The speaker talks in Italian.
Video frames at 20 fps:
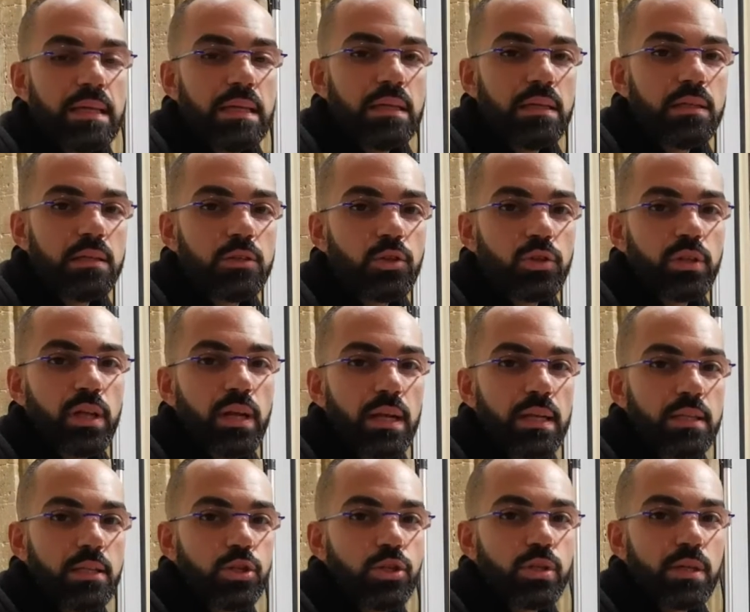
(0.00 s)
Il rito
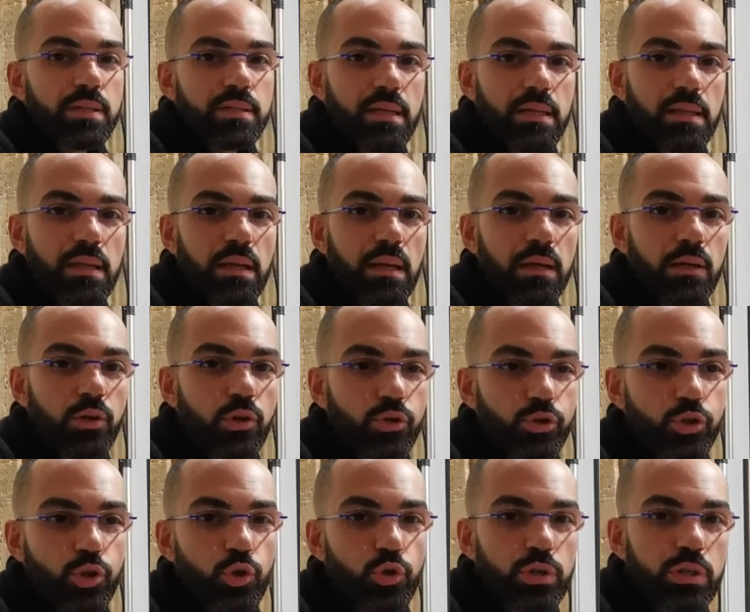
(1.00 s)
della discesa dalla
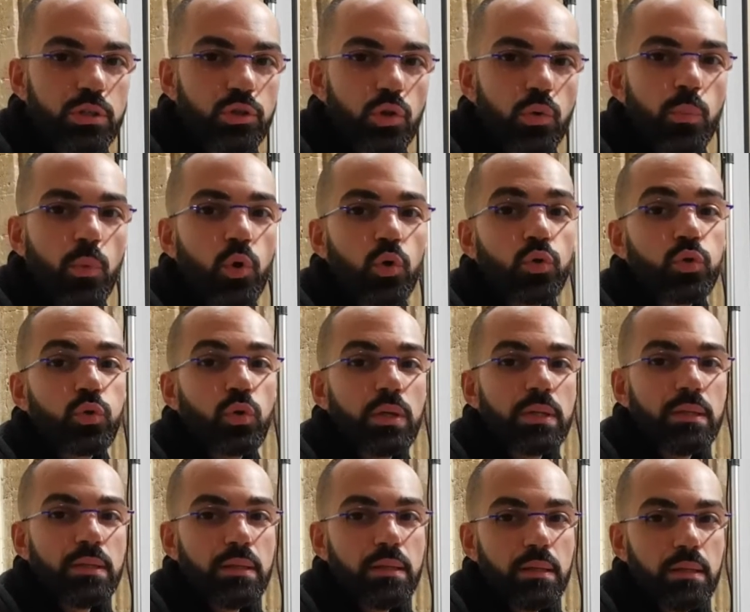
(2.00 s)
croce è un rito molto
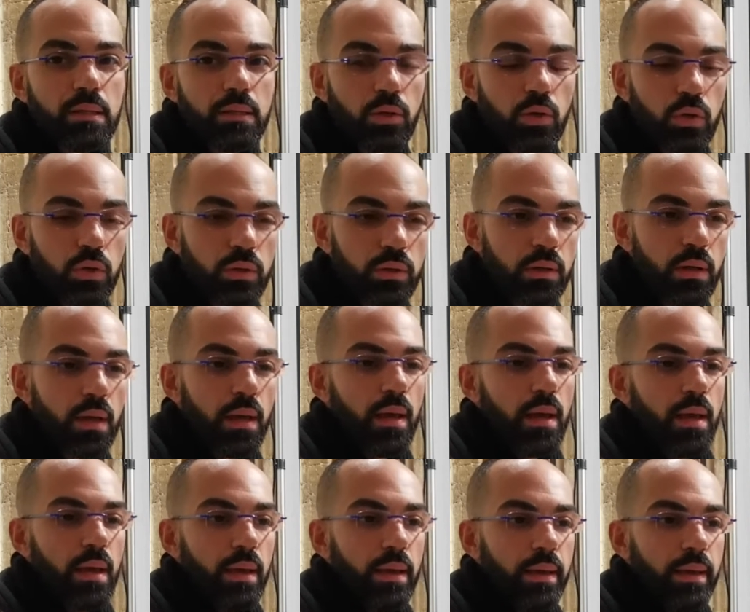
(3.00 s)
antico.
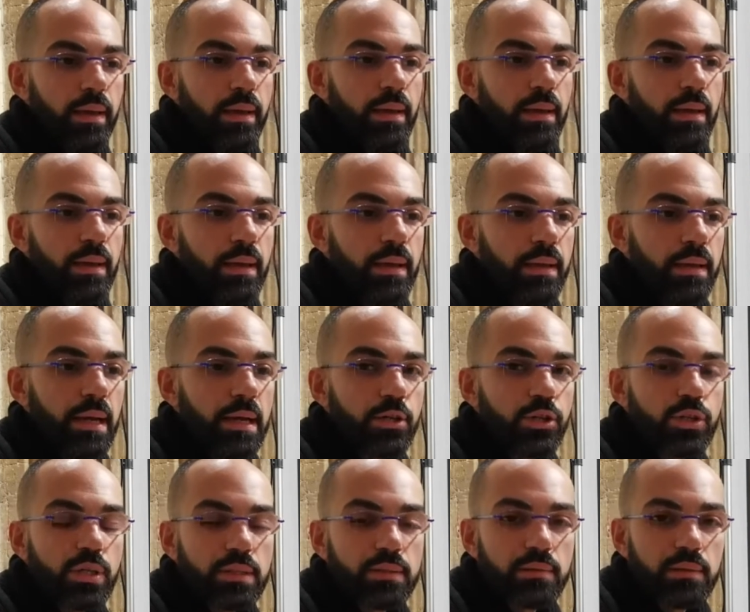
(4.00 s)
Eh,
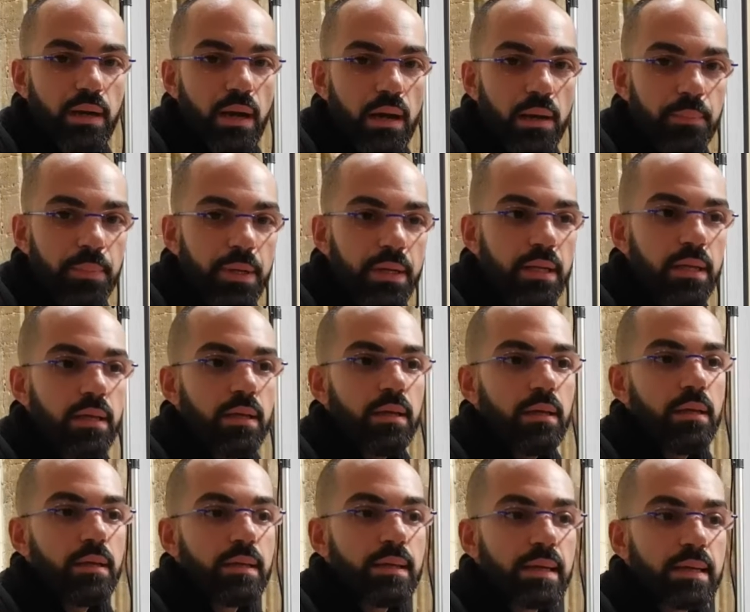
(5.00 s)
nasce a
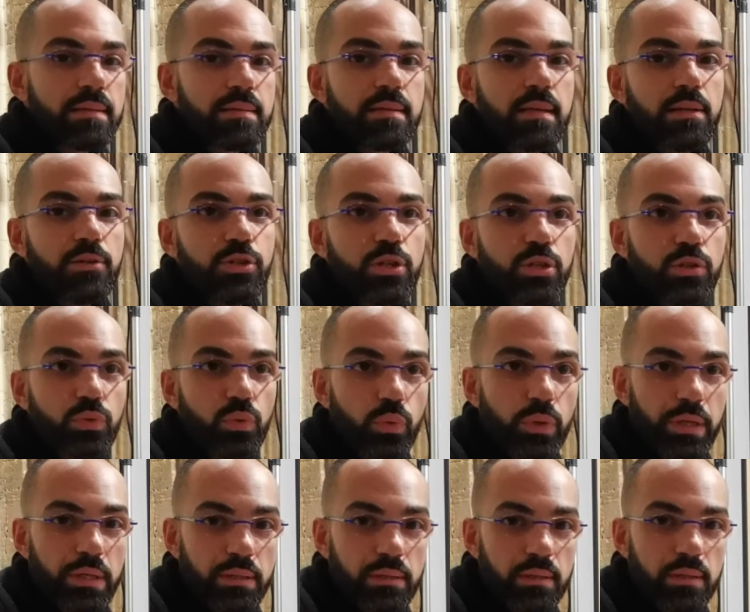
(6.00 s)
Trapani grazie ai
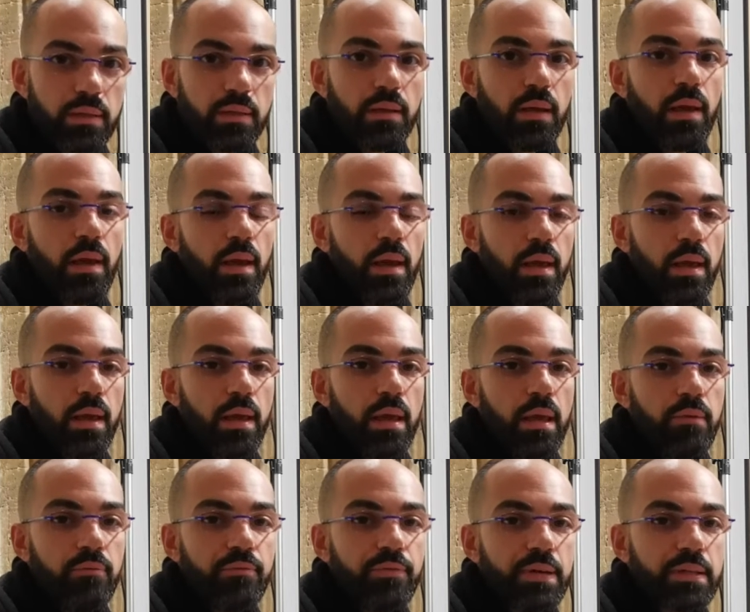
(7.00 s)
gesuiti
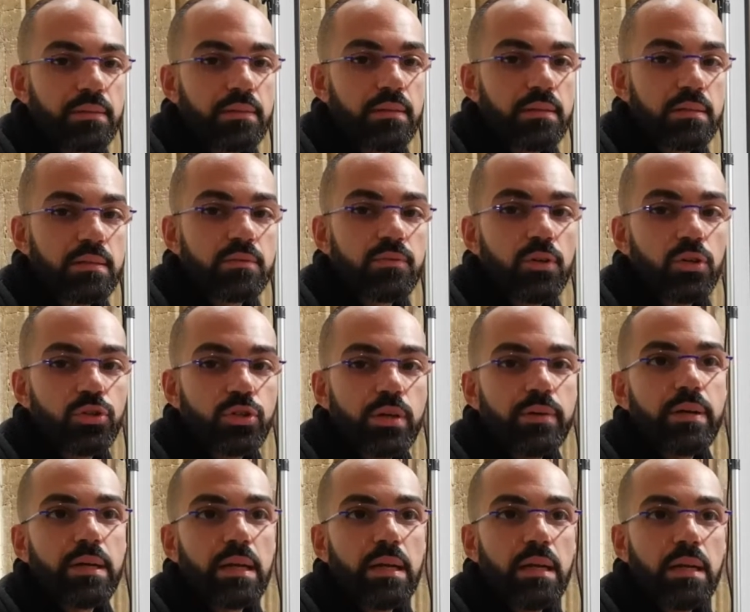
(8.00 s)
e infatti si
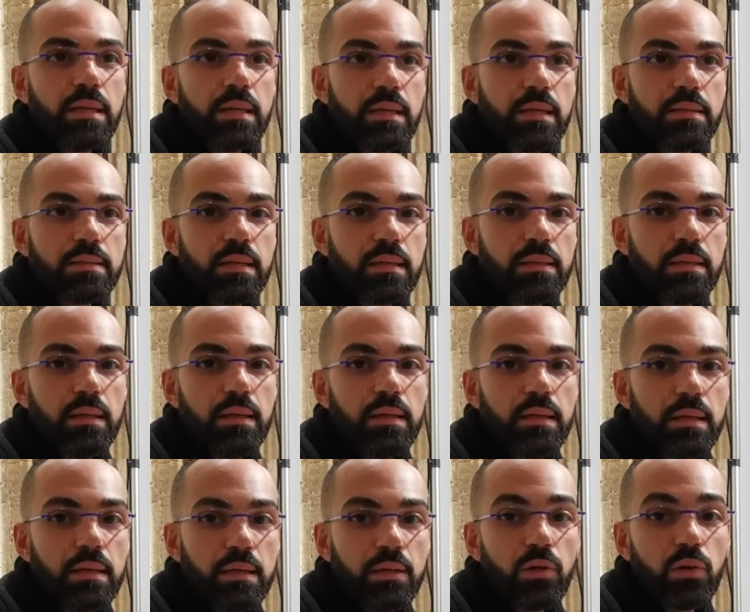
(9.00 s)
svolgeva nella chiesa
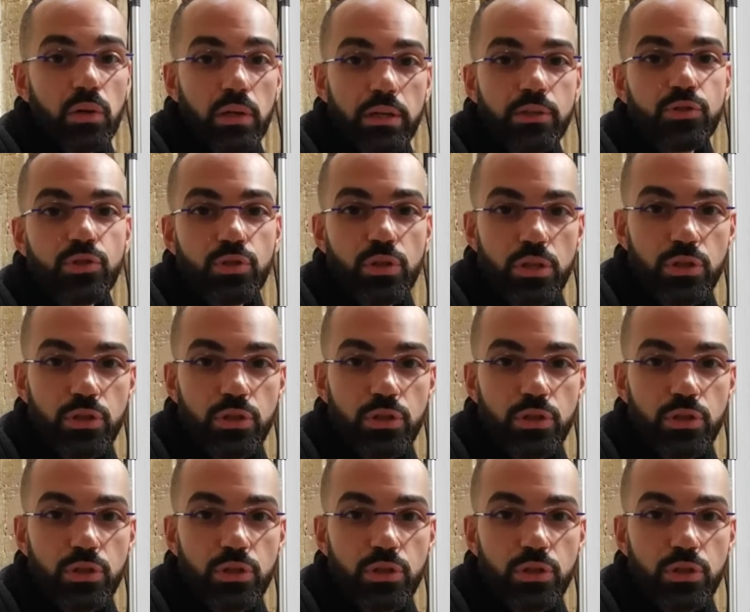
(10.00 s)
del collegio